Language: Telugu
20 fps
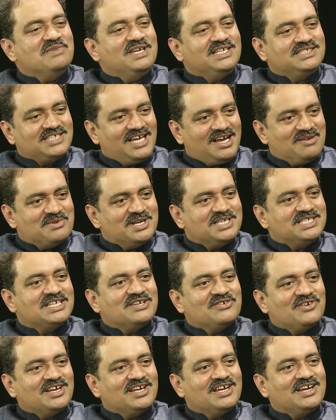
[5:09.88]
మీ
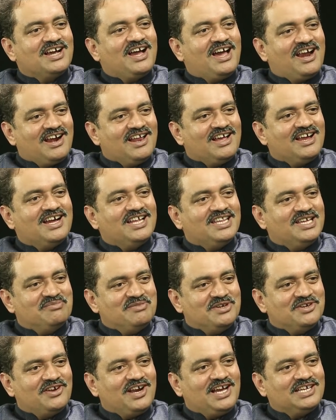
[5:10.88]
సామాజిక వర్గం కారణంగానే
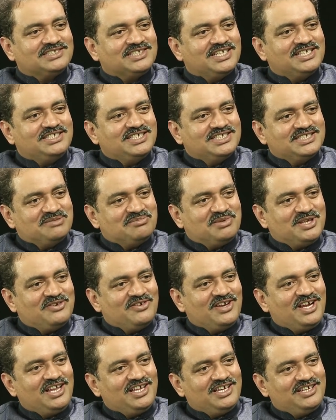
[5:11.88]
మీకు రాష్ట్రాధ్యక్ష
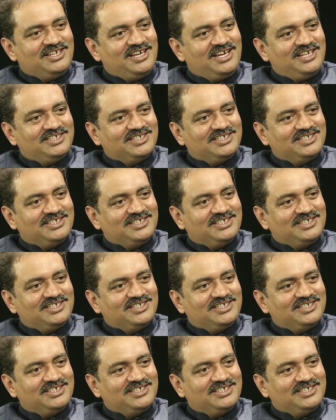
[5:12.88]
పదవి రాలేదా